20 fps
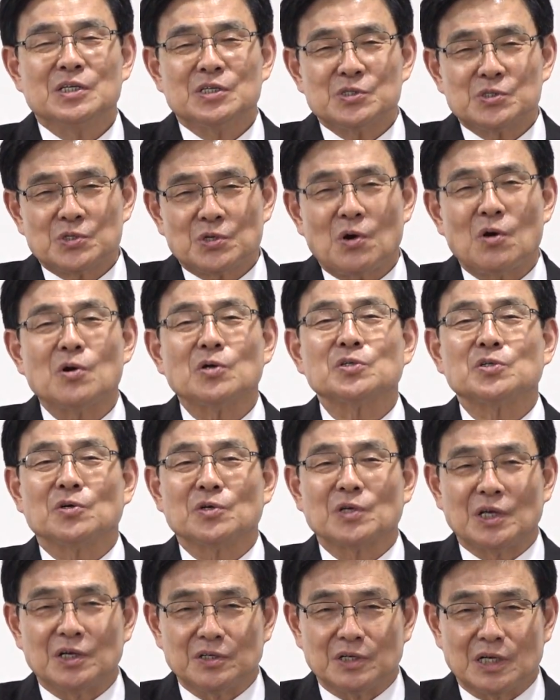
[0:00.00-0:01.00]

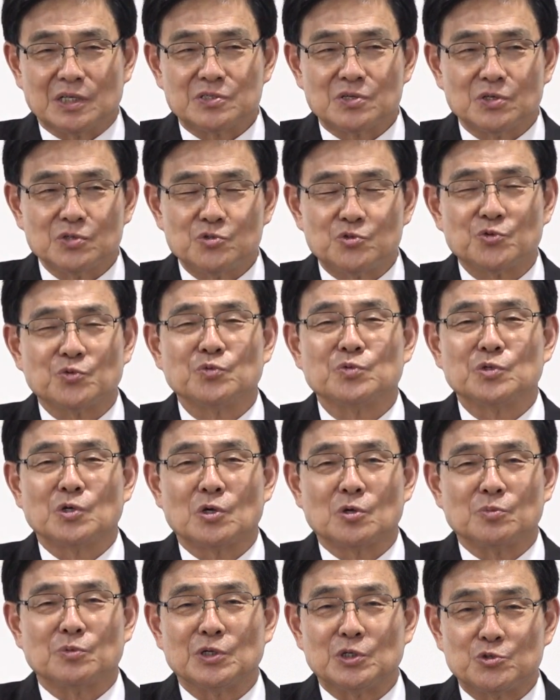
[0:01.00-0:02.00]
성령에 의해서 죽은
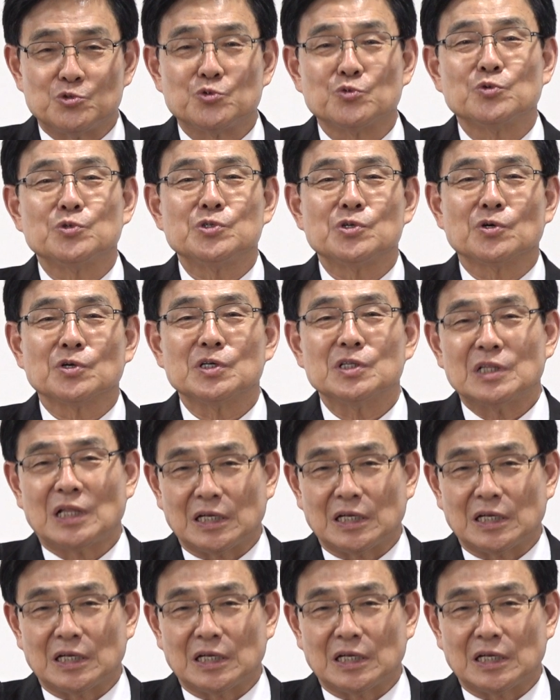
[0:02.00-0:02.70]
여러분의 죽은 영이